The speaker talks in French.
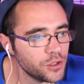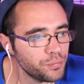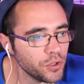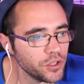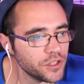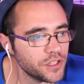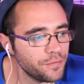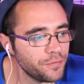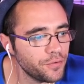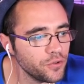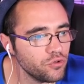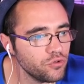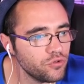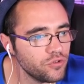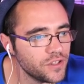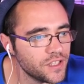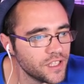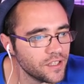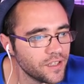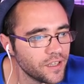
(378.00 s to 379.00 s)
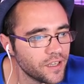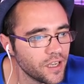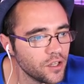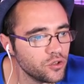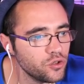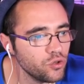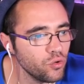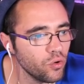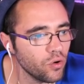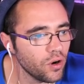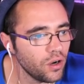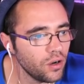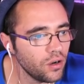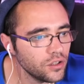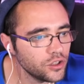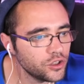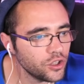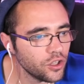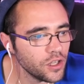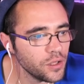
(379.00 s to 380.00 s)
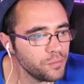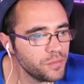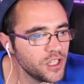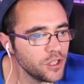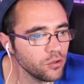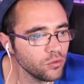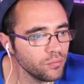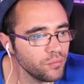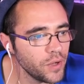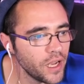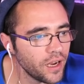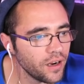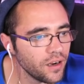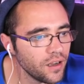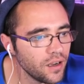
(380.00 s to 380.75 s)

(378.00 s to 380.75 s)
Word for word: Je pense qu'il faut tout de suite s'attaquer à du lourd. Hein. Genre les petits lions de mer,